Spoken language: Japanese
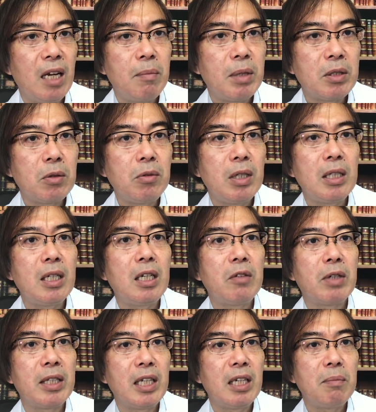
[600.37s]
まあ、その辺
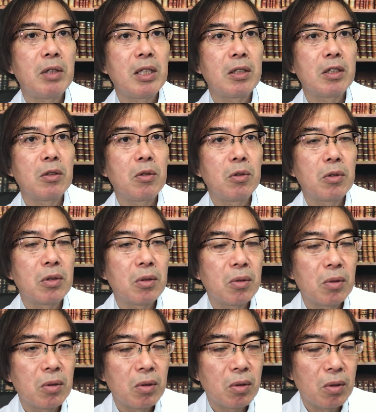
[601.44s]
りはね私の予
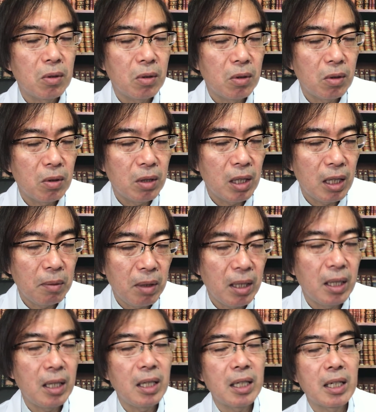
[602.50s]
想で、
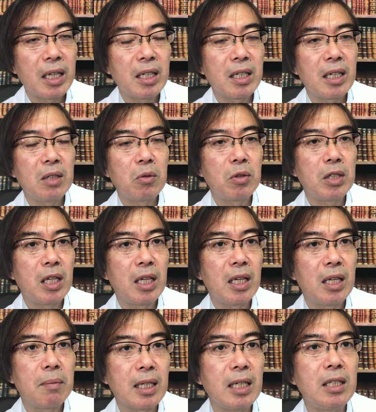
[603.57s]
えー、見解とし
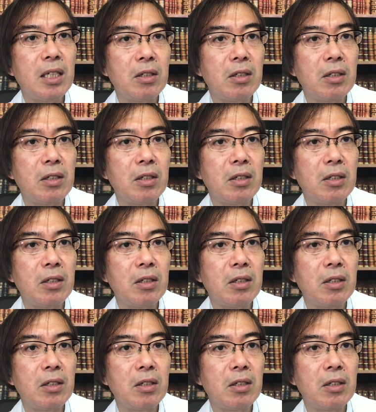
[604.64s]
て書い